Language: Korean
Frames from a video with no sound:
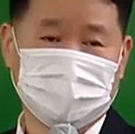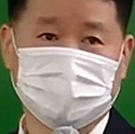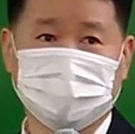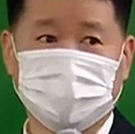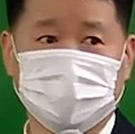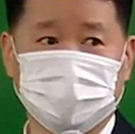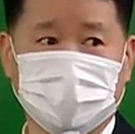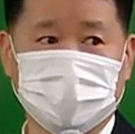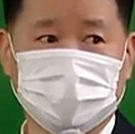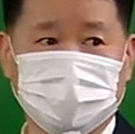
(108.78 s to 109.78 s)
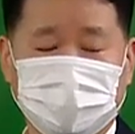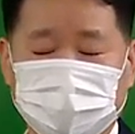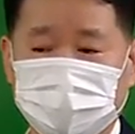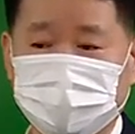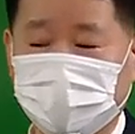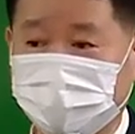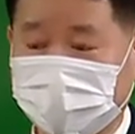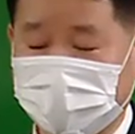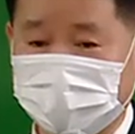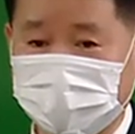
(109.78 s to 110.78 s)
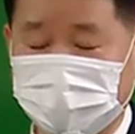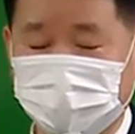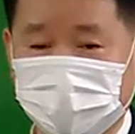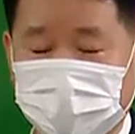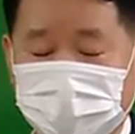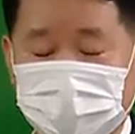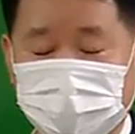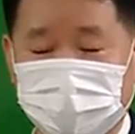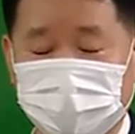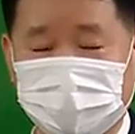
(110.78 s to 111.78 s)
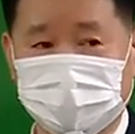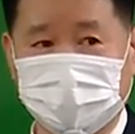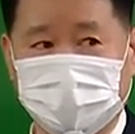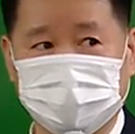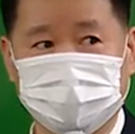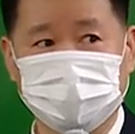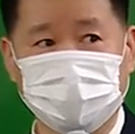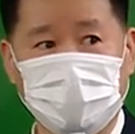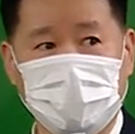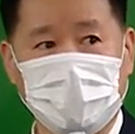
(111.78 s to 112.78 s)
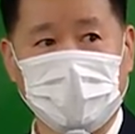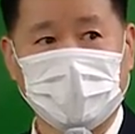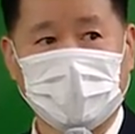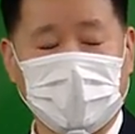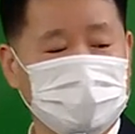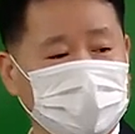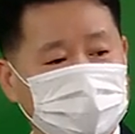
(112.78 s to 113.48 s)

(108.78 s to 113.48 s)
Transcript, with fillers: 근데 우리가 지금 33회까지 중개사 시험이 있었는데 아마